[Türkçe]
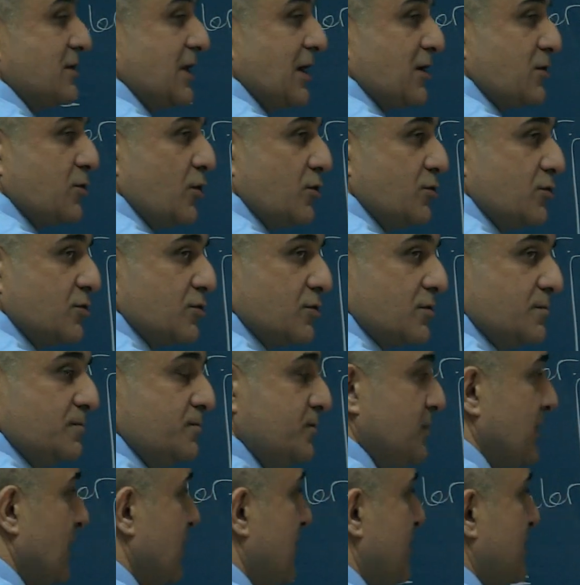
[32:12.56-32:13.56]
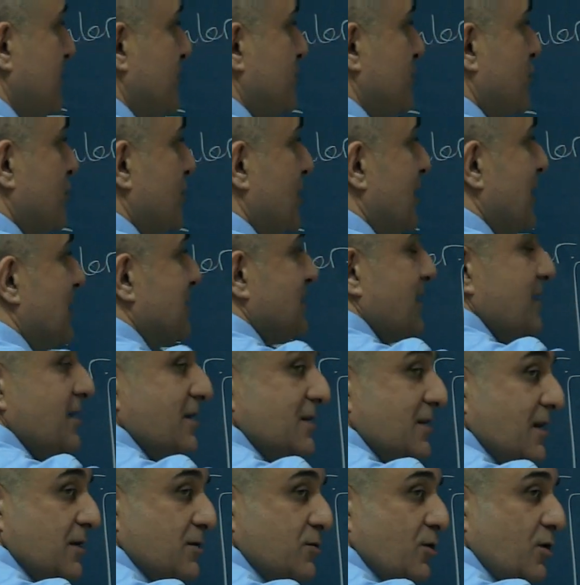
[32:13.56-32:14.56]
ondan koyuyorum. Buralarda
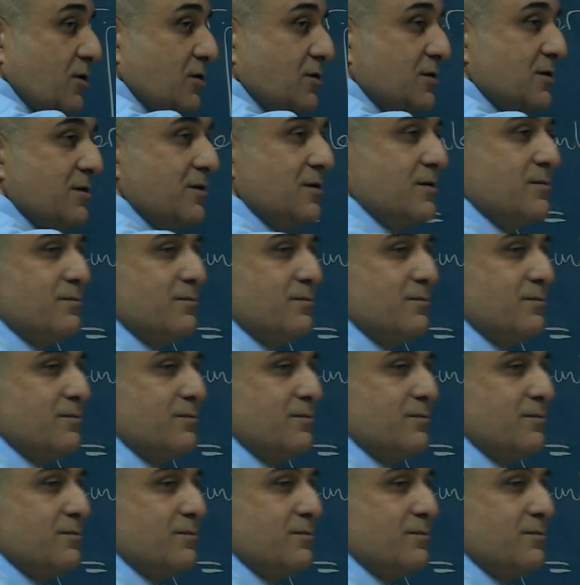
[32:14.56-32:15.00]
neden yok?